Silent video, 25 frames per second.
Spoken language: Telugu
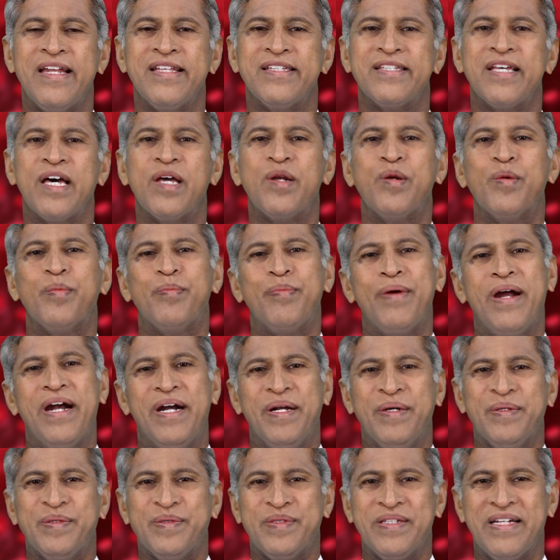అన్నిసార్లు ఉప్పు
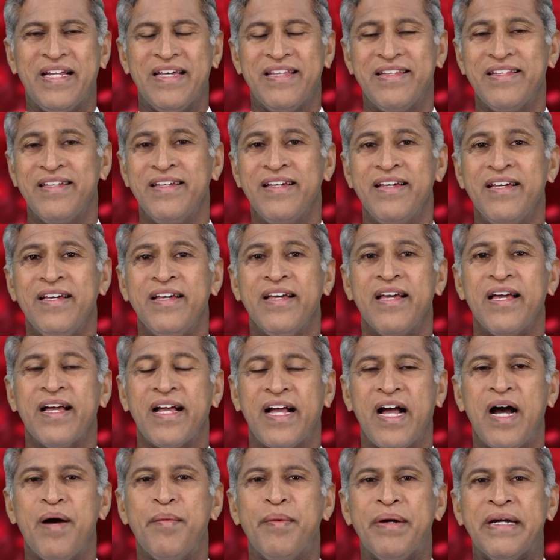యాడ్ అవుతున్నది
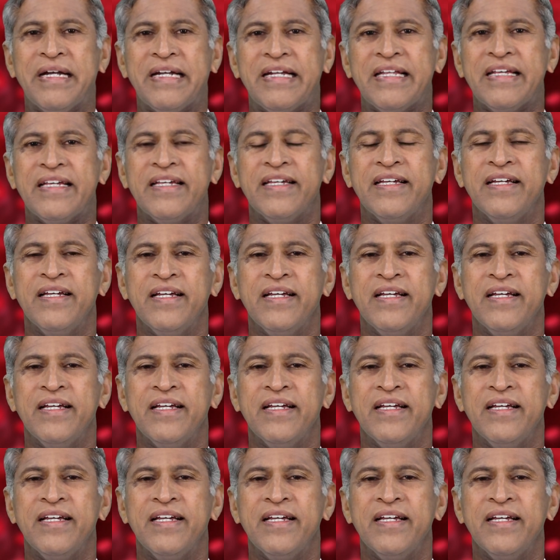కాబట్టి